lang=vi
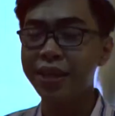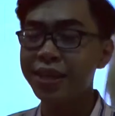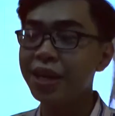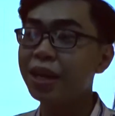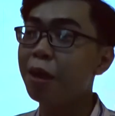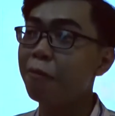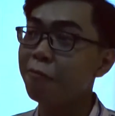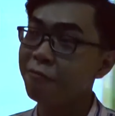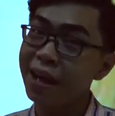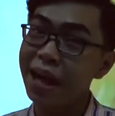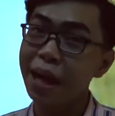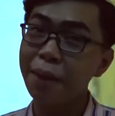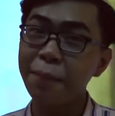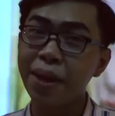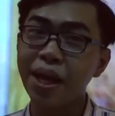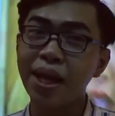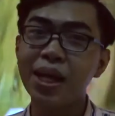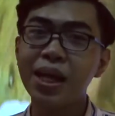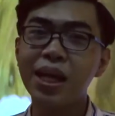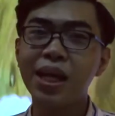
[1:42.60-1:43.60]
dân học văn
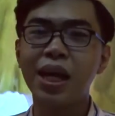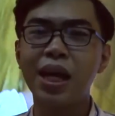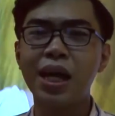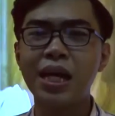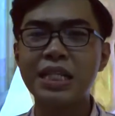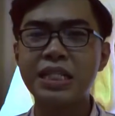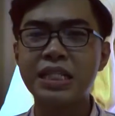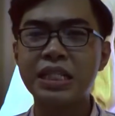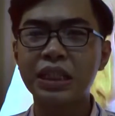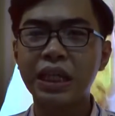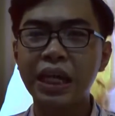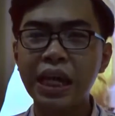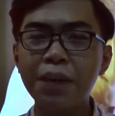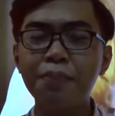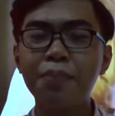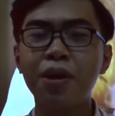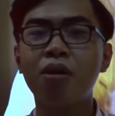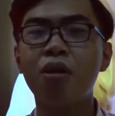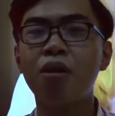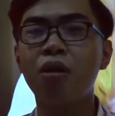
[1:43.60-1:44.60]
mà à, khi
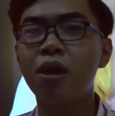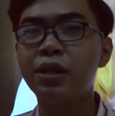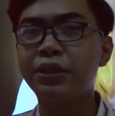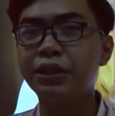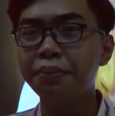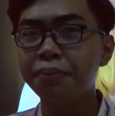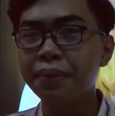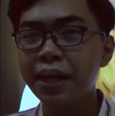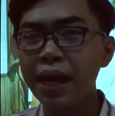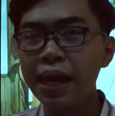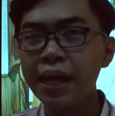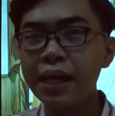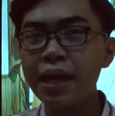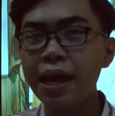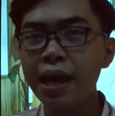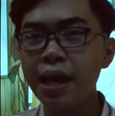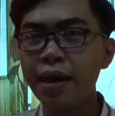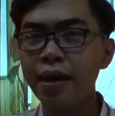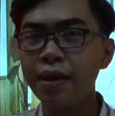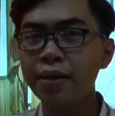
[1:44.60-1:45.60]
mà còn ngồi trong ghế
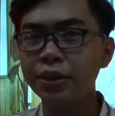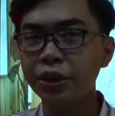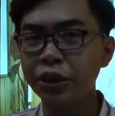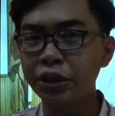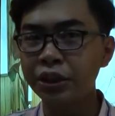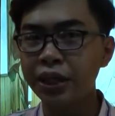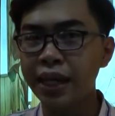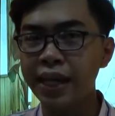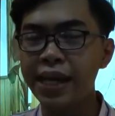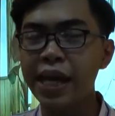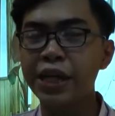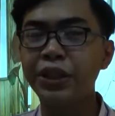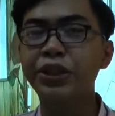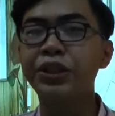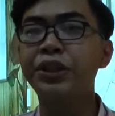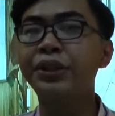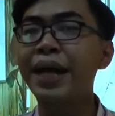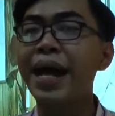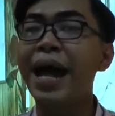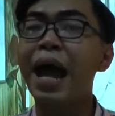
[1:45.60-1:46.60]
à, nhà, nhà
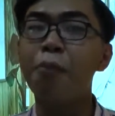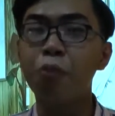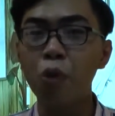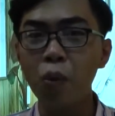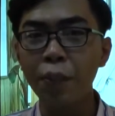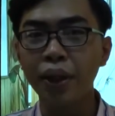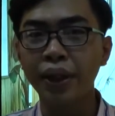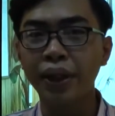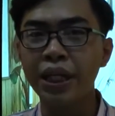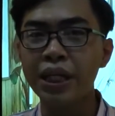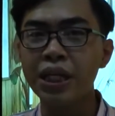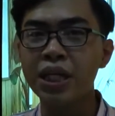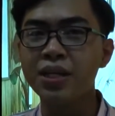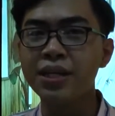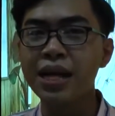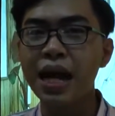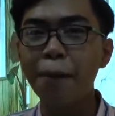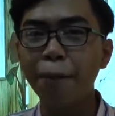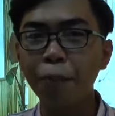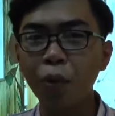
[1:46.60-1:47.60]
trường đại học của mình thì dự
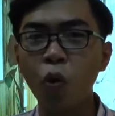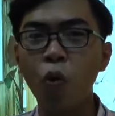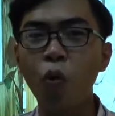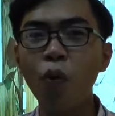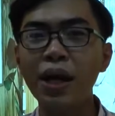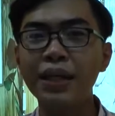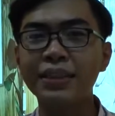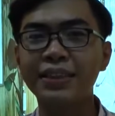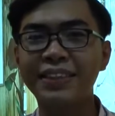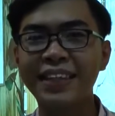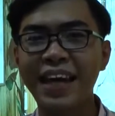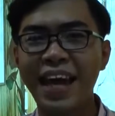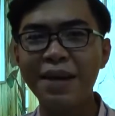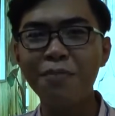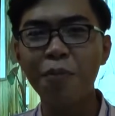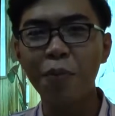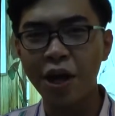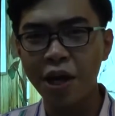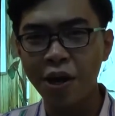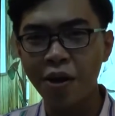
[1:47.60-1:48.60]
đã ấp ủ là sẽ
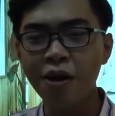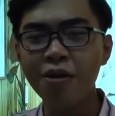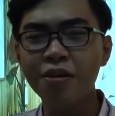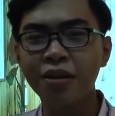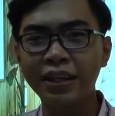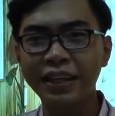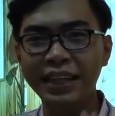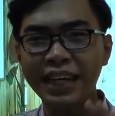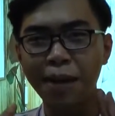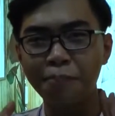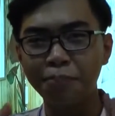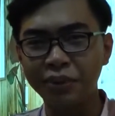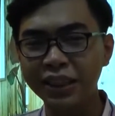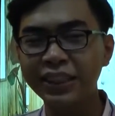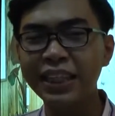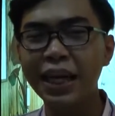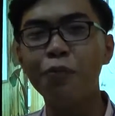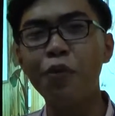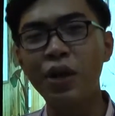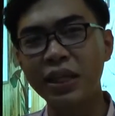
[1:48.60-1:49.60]
một ngày đó được cầm trên
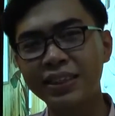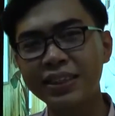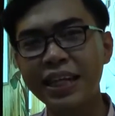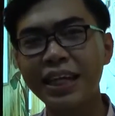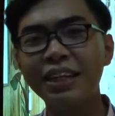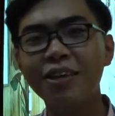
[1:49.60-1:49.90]
tay quyển sách